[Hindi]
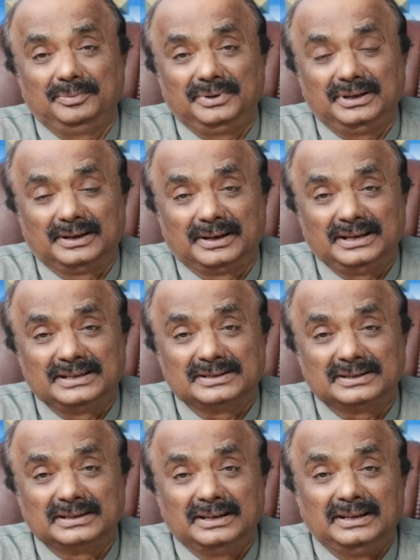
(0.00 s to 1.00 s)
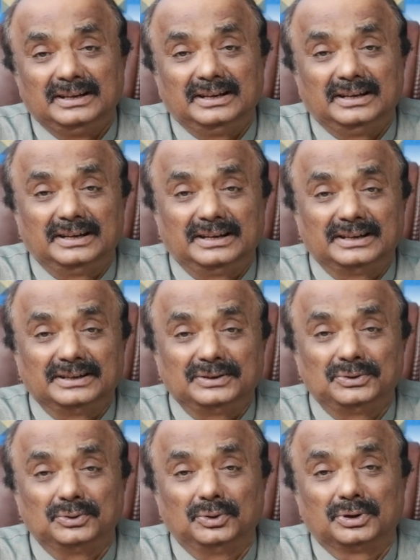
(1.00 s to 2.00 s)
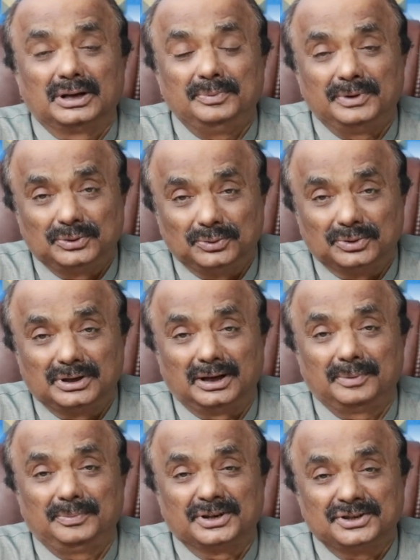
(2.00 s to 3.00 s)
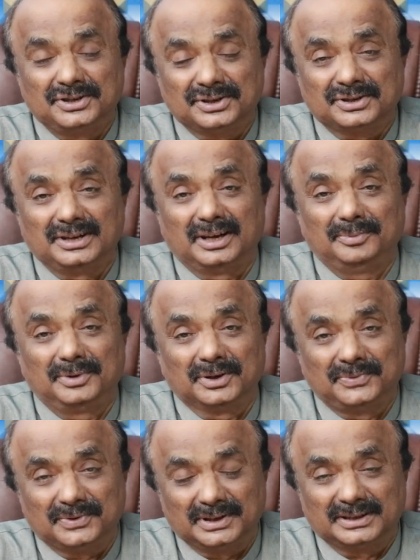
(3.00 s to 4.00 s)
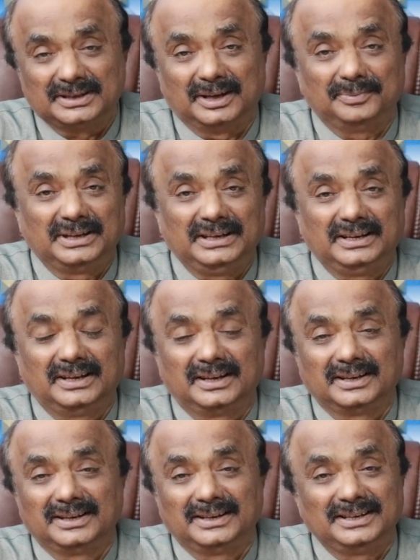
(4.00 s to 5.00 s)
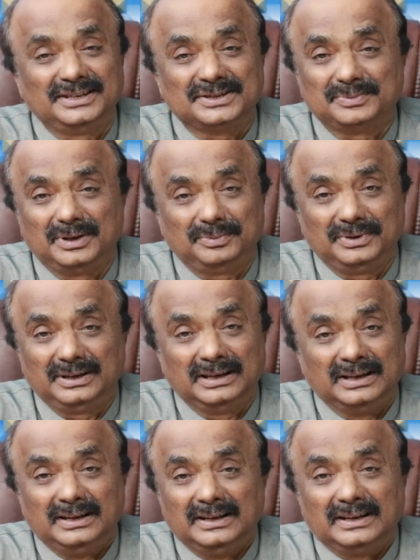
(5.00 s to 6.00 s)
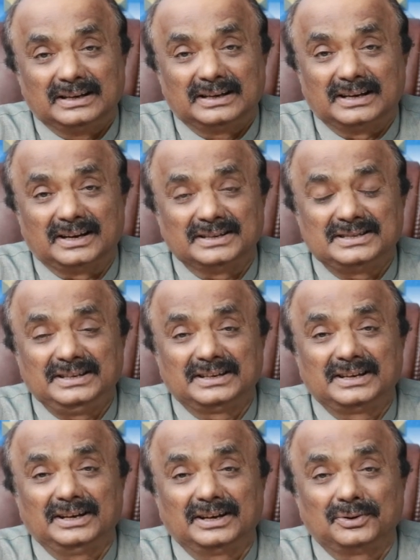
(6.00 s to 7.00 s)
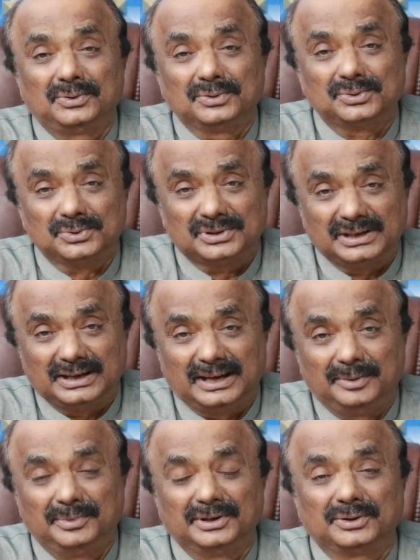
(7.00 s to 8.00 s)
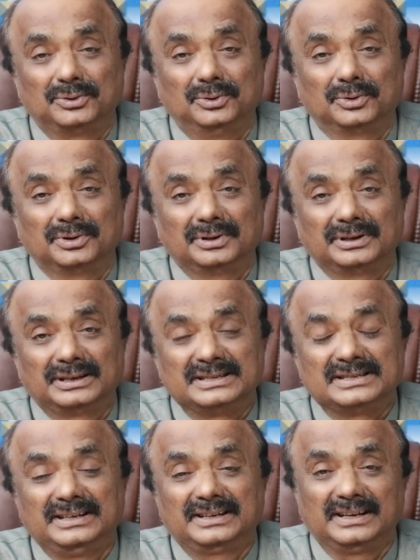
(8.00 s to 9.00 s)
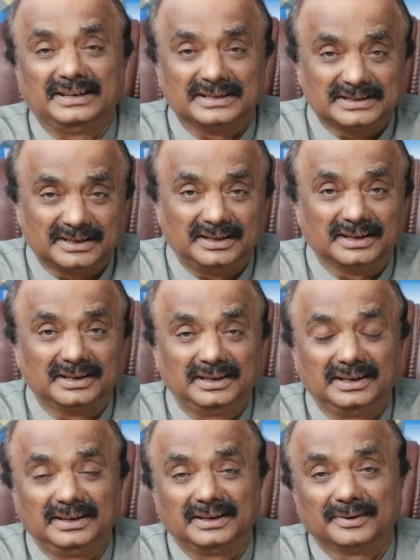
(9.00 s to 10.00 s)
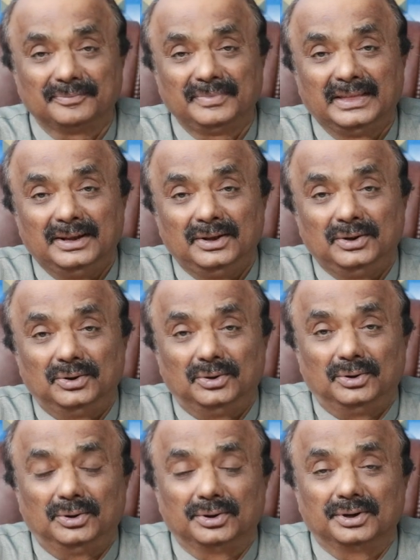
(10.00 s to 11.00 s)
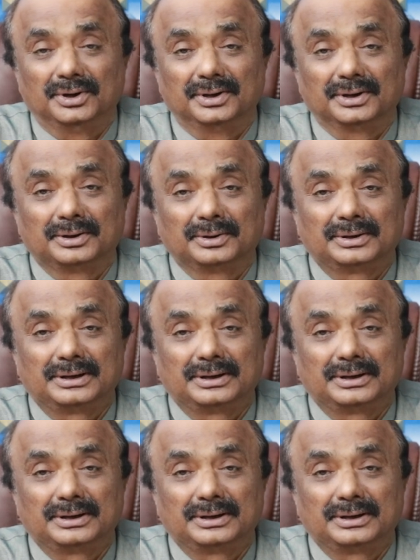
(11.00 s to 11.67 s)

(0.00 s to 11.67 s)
में भी इस जो रहमतों का बख्शिश का मगफरत का महीना है इसमें भी कराची के खसूस अमन को किसी की नज़र लग गई और